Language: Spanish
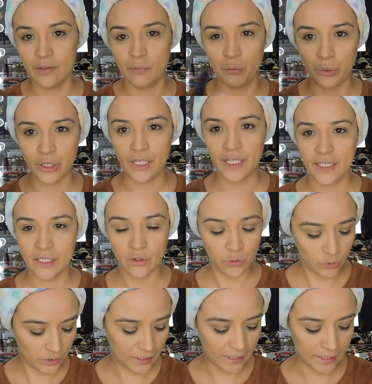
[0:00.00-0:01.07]
por te
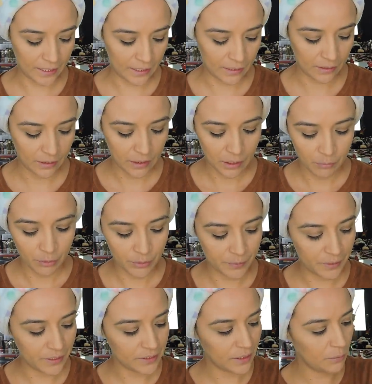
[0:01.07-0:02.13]
contaré. Hoy
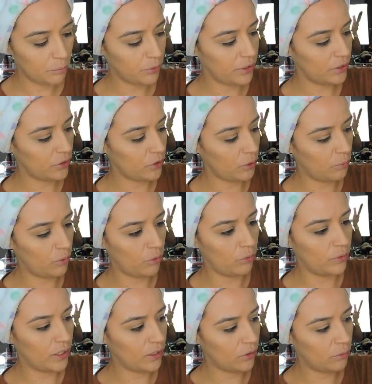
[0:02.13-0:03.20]
voy a estar poniendo como
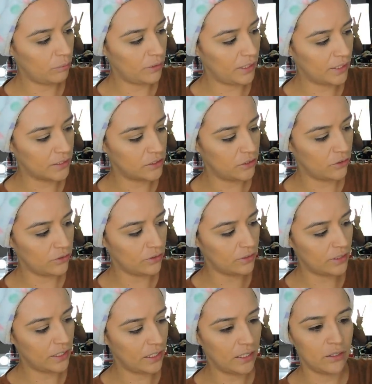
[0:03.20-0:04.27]
una combinación
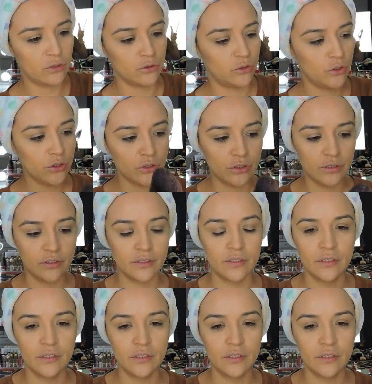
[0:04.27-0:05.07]
de los dos.